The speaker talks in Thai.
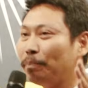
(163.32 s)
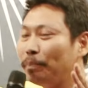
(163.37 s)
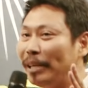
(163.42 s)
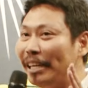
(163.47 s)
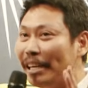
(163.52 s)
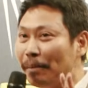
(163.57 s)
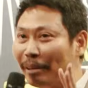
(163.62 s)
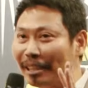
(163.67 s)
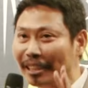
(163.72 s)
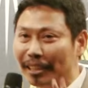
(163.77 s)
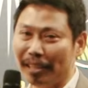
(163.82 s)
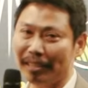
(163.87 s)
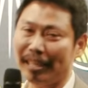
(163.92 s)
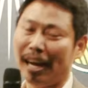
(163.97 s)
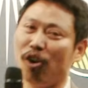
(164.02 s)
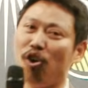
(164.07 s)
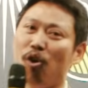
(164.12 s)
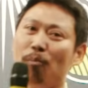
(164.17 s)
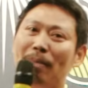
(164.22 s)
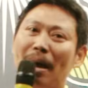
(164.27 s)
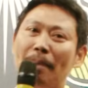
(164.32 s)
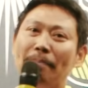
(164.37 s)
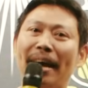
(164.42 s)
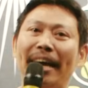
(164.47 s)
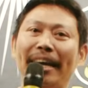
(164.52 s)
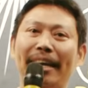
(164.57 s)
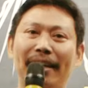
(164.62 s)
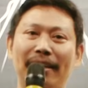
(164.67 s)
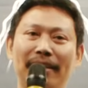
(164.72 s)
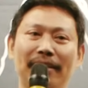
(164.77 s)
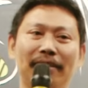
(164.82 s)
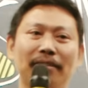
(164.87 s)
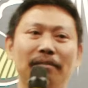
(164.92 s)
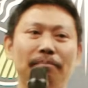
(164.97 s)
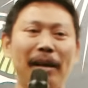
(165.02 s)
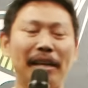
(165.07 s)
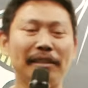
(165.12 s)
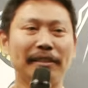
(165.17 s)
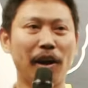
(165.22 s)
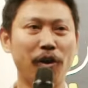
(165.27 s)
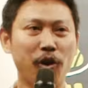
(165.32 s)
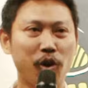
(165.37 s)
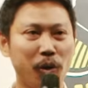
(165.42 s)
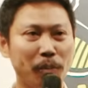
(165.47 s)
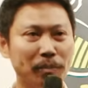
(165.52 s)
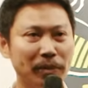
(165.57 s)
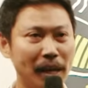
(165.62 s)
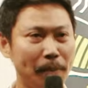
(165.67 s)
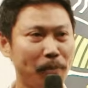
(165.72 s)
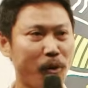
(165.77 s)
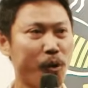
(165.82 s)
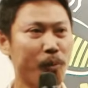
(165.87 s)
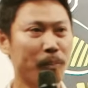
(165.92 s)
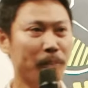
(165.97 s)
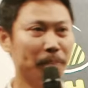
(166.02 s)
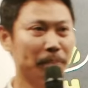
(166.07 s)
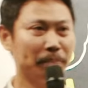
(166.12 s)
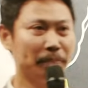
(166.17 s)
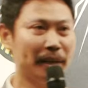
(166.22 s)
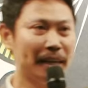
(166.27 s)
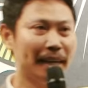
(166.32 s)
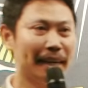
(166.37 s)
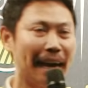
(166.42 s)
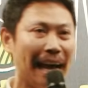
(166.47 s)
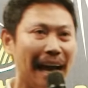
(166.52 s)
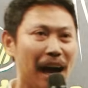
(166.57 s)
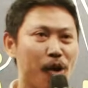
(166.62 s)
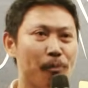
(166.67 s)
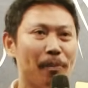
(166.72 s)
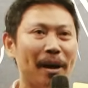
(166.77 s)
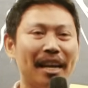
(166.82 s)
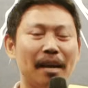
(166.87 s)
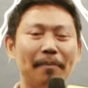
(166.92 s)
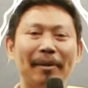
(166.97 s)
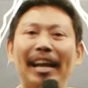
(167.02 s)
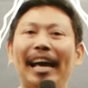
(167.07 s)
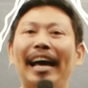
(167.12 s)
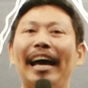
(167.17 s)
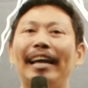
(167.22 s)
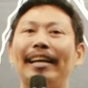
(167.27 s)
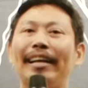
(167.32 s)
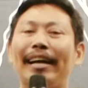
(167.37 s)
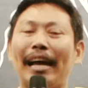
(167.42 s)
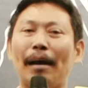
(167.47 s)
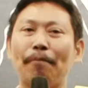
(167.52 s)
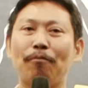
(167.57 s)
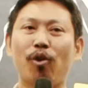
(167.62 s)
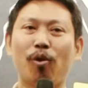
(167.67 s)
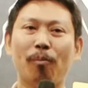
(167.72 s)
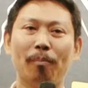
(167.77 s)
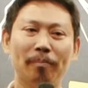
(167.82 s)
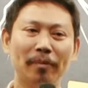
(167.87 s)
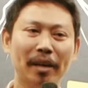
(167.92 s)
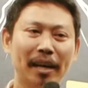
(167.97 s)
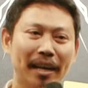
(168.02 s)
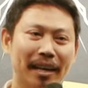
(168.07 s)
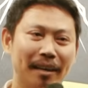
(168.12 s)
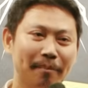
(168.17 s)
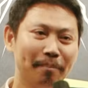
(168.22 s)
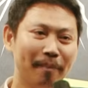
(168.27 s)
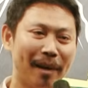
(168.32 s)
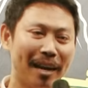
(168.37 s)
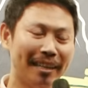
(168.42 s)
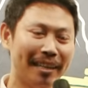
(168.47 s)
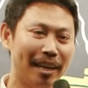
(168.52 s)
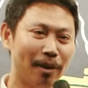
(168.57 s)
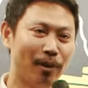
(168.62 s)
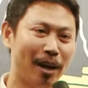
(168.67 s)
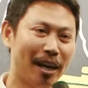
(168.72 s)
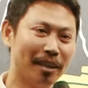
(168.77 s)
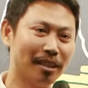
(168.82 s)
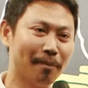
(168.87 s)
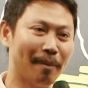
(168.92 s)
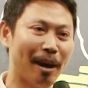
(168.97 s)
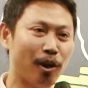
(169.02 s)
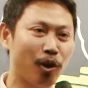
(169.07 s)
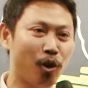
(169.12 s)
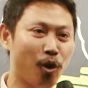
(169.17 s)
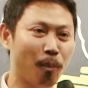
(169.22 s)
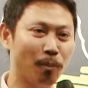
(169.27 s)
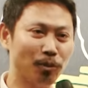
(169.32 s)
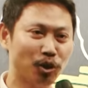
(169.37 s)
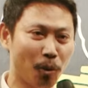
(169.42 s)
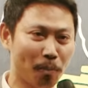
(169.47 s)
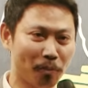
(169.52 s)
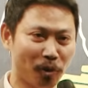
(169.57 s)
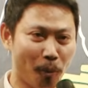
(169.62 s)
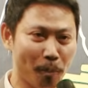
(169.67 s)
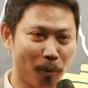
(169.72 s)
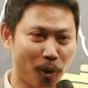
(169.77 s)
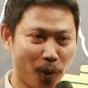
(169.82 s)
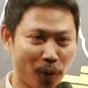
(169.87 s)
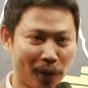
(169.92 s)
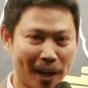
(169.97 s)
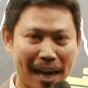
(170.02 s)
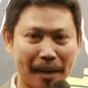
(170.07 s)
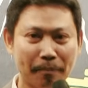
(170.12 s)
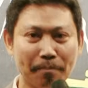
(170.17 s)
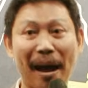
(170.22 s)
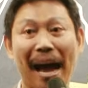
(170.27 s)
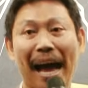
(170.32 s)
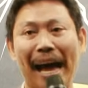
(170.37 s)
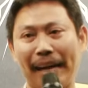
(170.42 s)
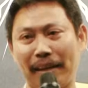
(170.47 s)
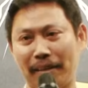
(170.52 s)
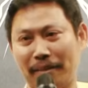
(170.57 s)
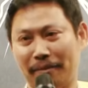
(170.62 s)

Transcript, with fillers: เพิ่งไปเจอสังคมมาใหม่เป็นสังคมที่ผมเพิ่งเข้าไปได้ไม่นานนะครับผมมันเรียกว่าสมาคมชมรมคนรักหมา